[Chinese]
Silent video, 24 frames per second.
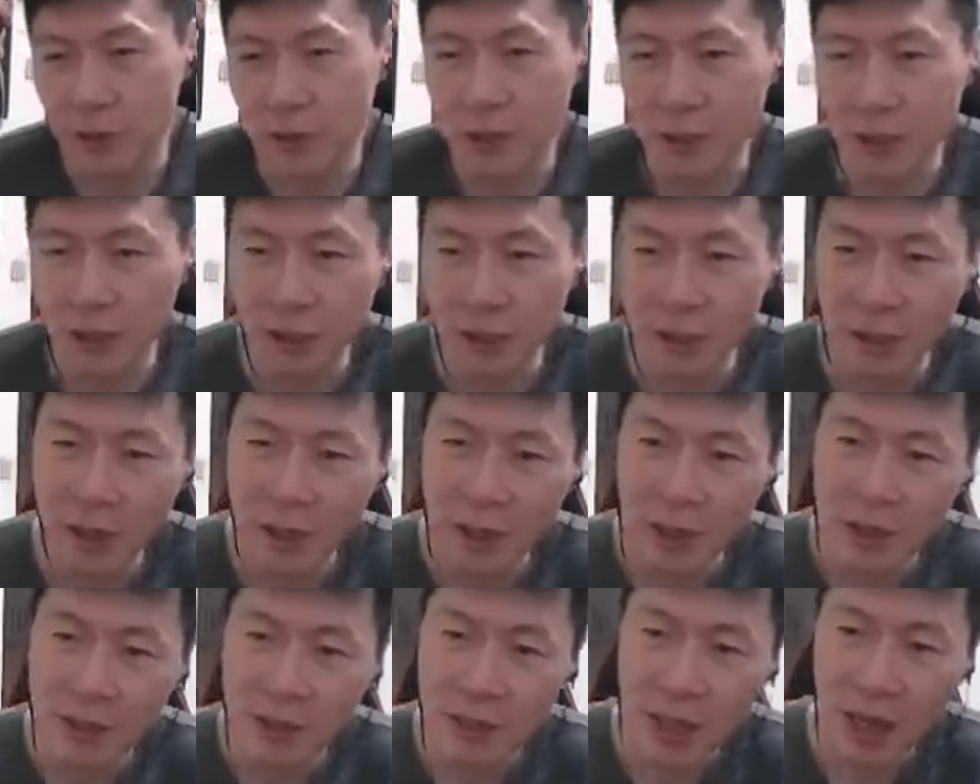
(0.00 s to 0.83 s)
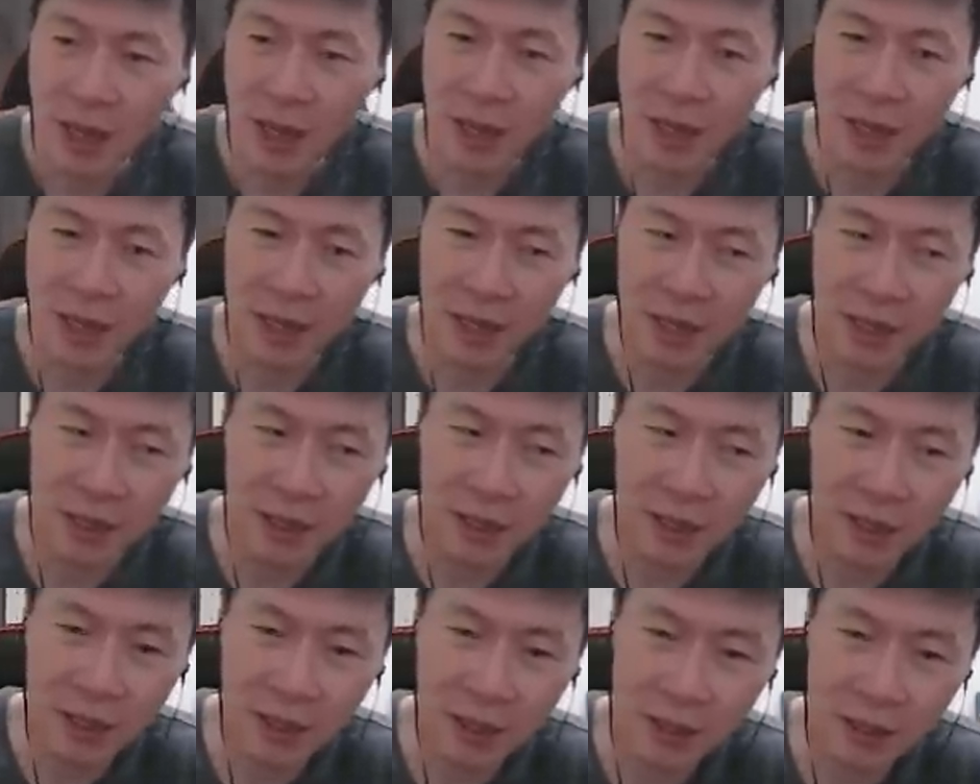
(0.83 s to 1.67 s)
情在
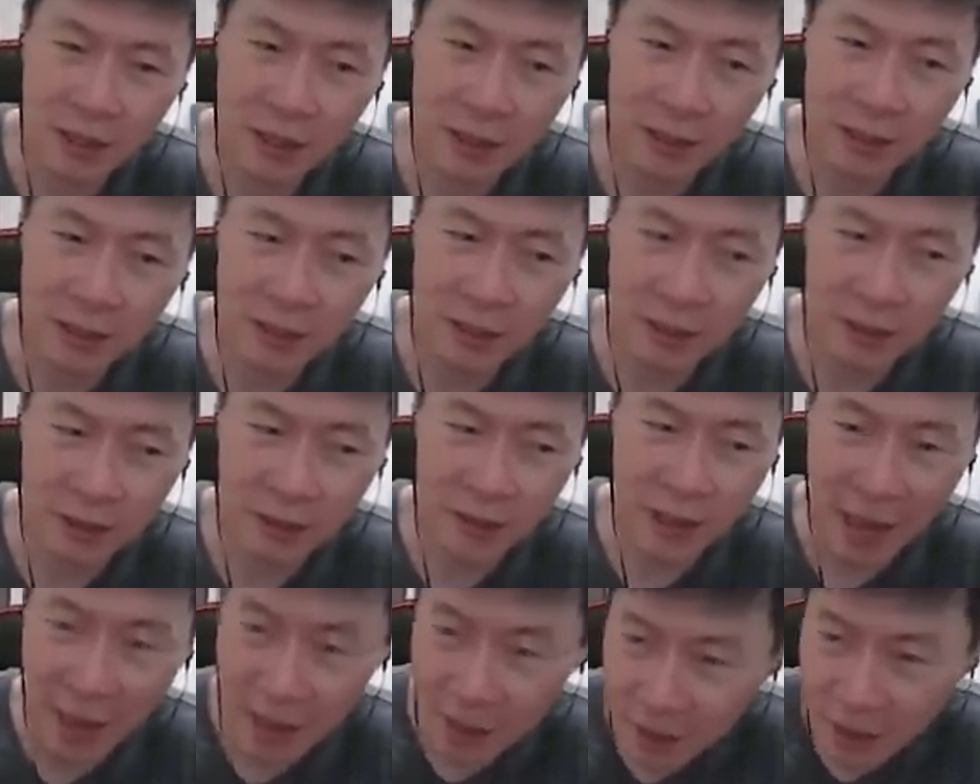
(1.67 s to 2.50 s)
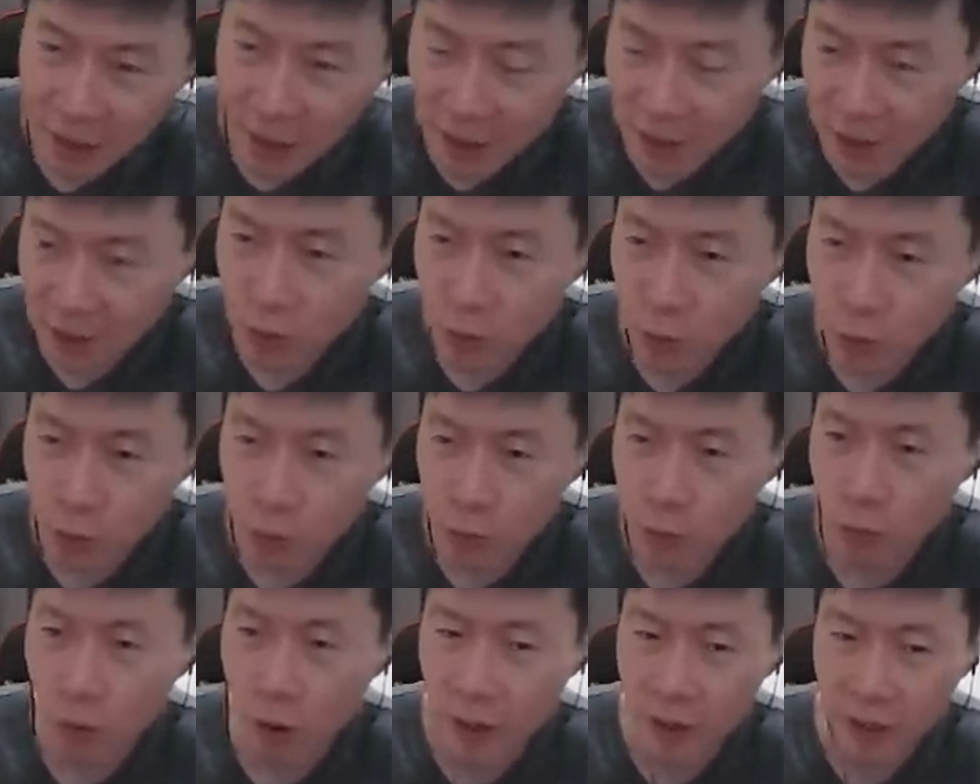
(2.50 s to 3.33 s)
男男性
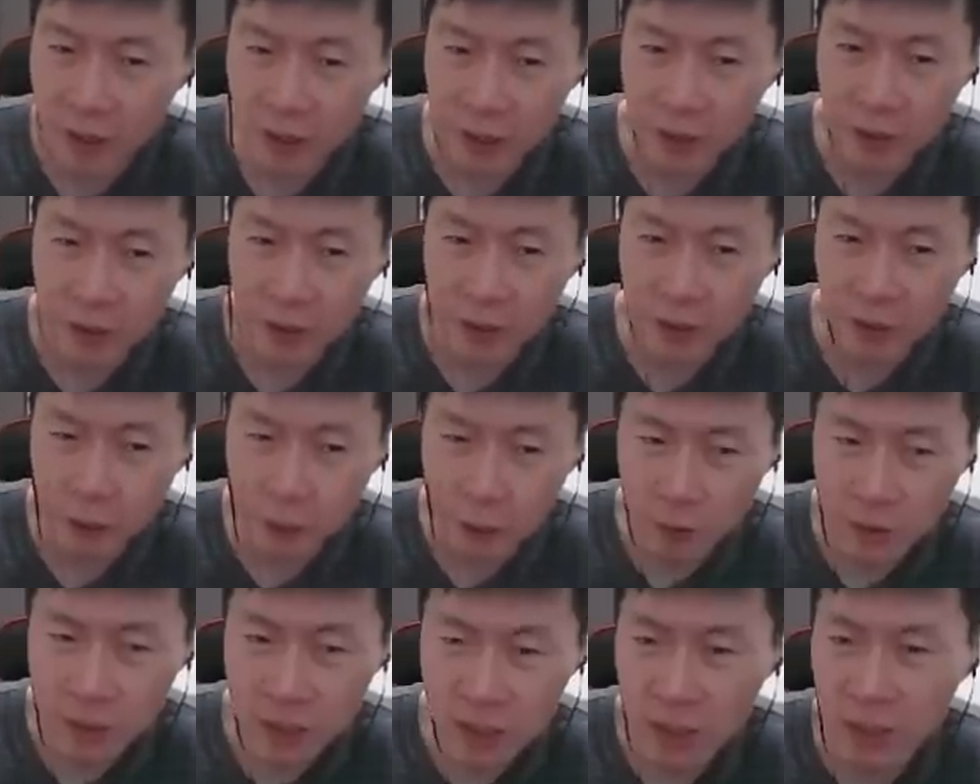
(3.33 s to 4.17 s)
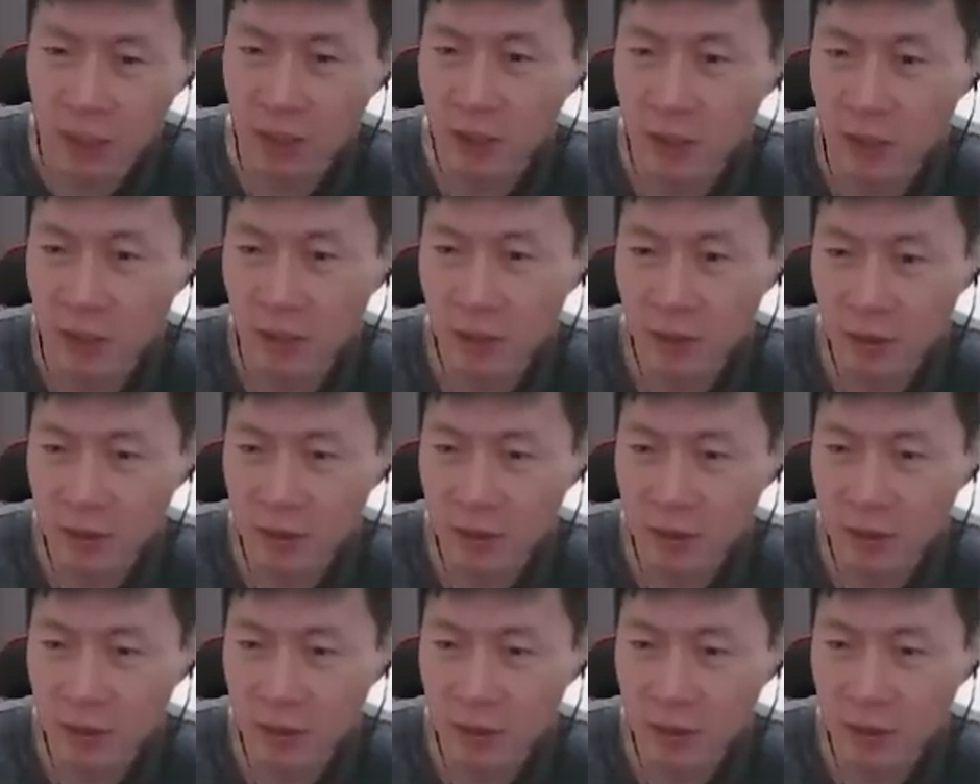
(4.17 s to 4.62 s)
主管跟女性